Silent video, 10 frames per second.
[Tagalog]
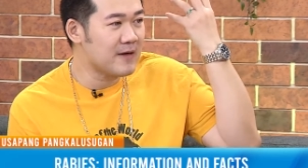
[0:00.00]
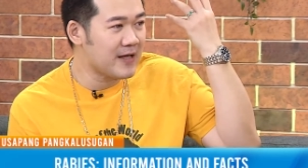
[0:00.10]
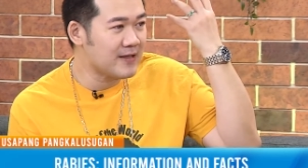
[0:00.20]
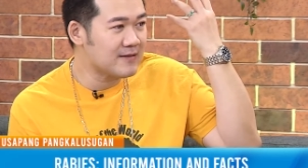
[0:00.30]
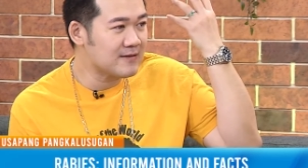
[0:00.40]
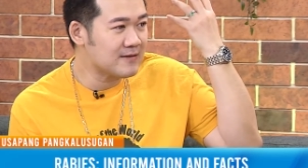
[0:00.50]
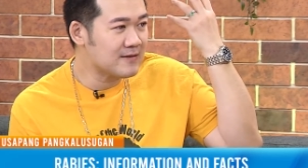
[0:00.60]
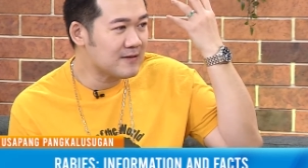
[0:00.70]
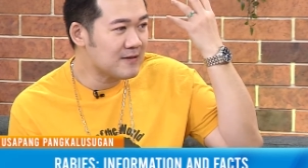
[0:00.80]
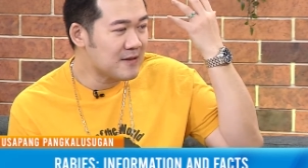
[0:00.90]
the brain,
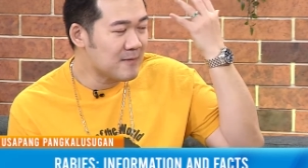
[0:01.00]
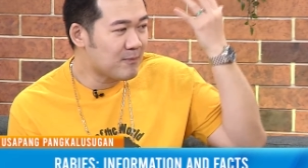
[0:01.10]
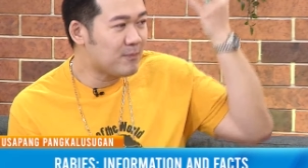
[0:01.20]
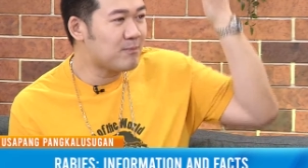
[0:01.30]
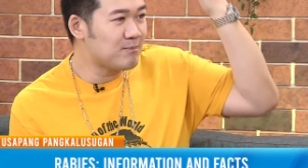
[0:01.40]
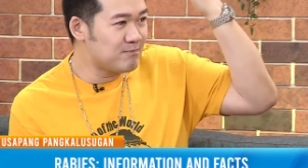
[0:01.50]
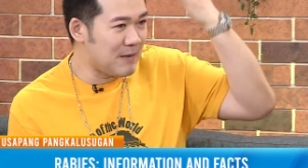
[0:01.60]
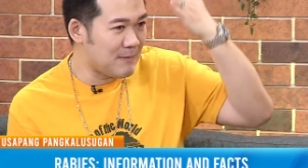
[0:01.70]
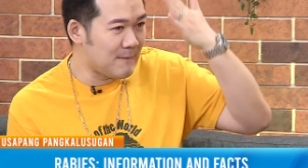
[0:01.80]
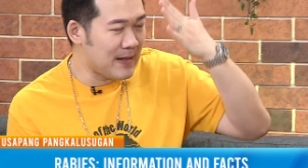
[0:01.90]

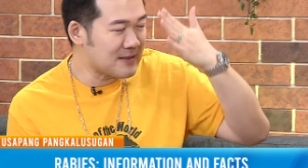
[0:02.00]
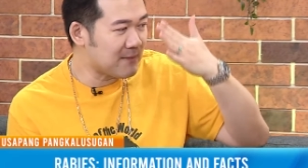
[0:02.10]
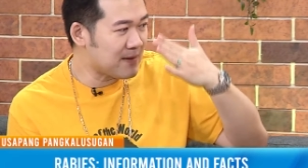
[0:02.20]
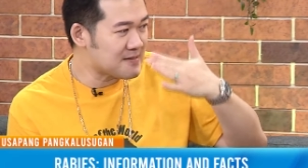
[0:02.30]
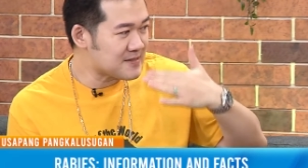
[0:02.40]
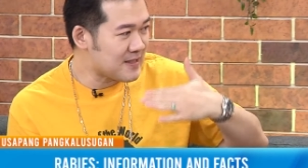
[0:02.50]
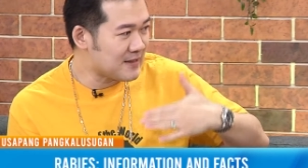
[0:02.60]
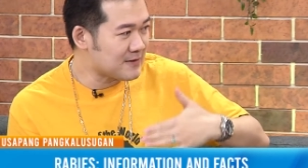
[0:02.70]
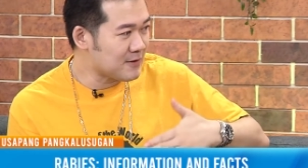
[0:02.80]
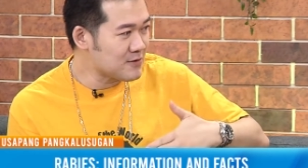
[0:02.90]
bababa naman
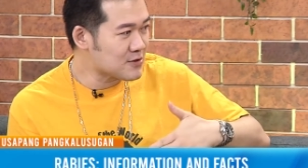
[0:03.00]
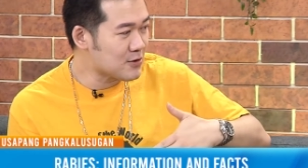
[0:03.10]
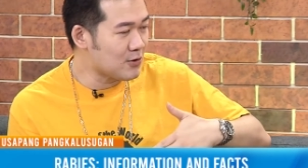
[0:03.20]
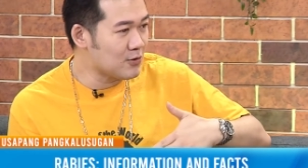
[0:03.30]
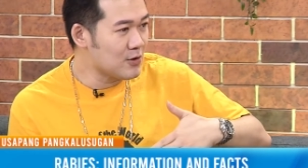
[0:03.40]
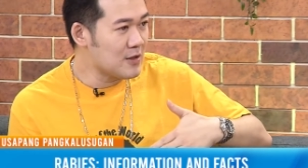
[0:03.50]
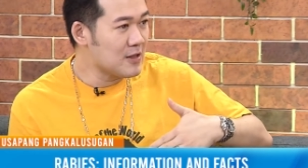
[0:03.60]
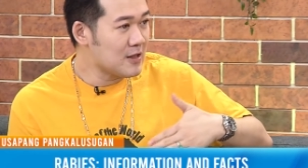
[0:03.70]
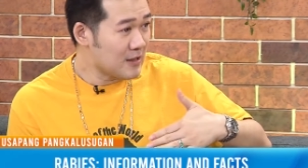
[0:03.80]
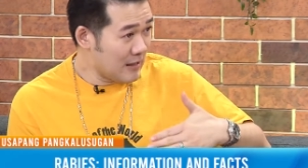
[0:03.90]
siya, no? So,
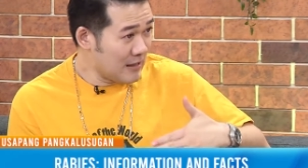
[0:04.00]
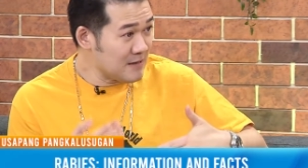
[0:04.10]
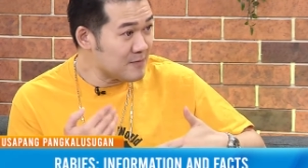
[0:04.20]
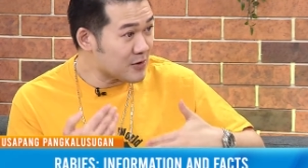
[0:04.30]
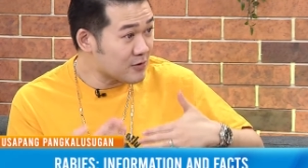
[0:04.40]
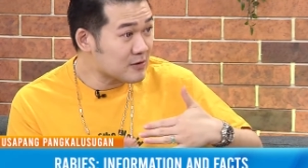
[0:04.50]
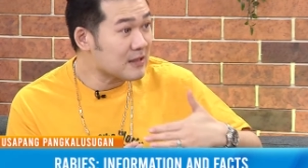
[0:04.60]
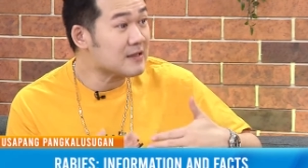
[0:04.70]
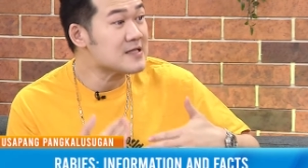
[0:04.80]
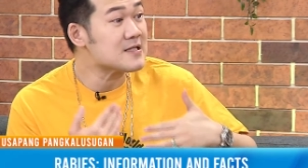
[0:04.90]
mm-hmm alam niyo yun,
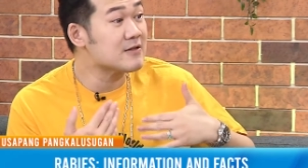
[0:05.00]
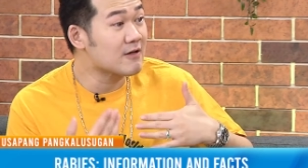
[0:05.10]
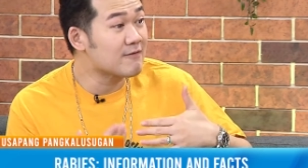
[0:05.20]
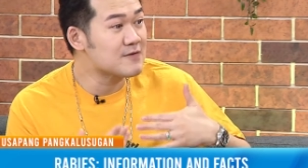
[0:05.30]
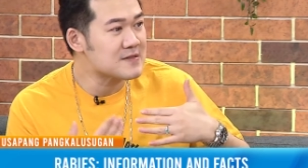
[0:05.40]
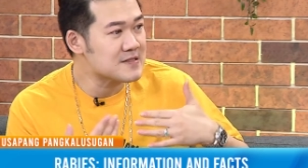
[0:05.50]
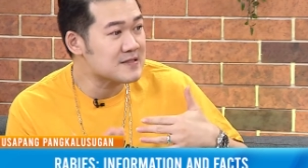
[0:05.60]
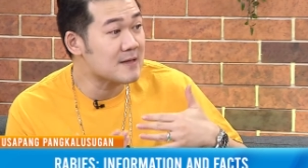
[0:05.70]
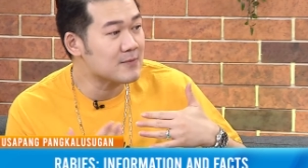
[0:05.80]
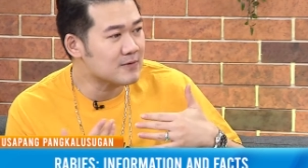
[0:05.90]
talaga sa nervous
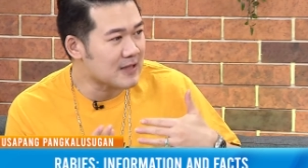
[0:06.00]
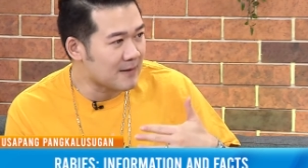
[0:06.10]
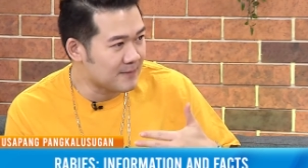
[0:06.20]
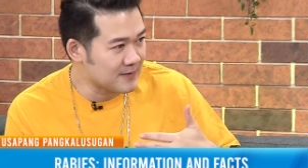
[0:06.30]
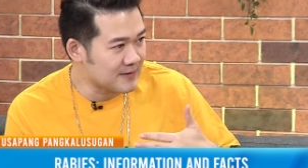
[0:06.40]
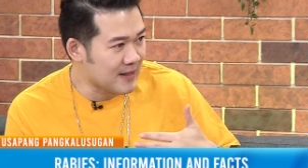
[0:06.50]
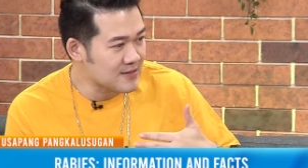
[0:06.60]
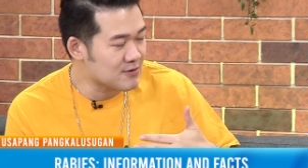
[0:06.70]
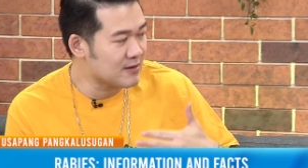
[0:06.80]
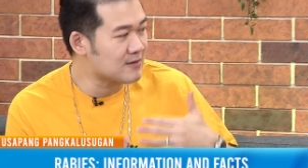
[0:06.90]
system yung takbo
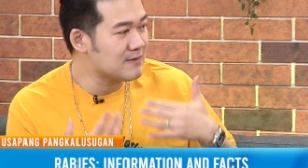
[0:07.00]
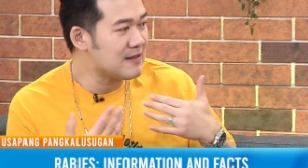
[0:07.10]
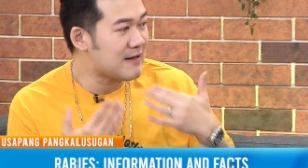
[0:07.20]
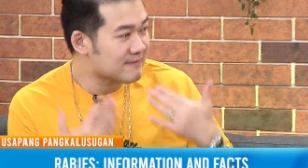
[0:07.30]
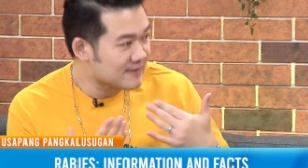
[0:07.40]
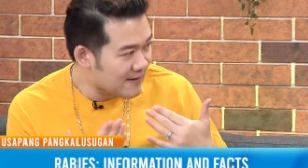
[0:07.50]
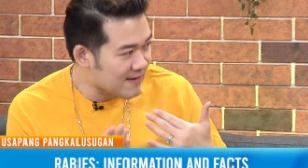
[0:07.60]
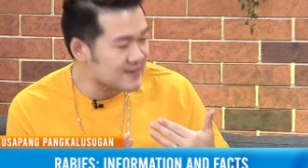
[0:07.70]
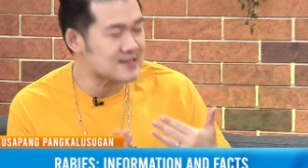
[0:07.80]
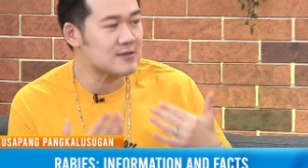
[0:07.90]
niya. So it really
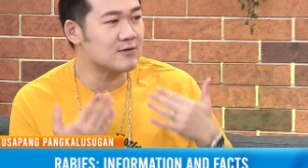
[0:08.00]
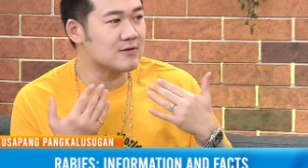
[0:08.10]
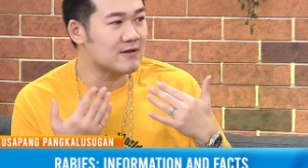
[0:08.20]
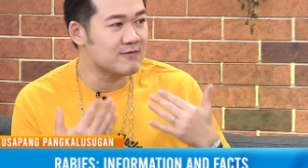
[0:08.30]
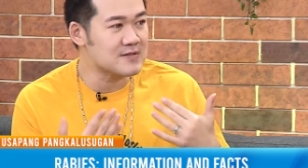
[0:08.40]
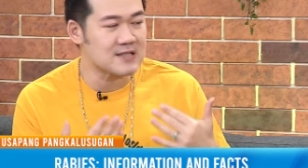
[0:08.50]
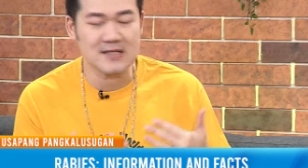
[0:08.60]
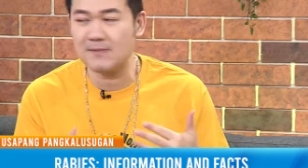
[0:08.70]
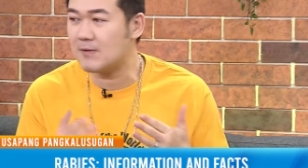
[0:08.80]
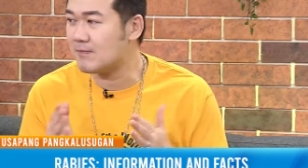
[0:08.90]
attacks yung nervous
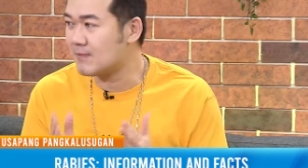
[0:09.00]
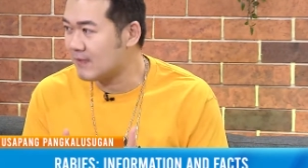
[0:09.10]
system,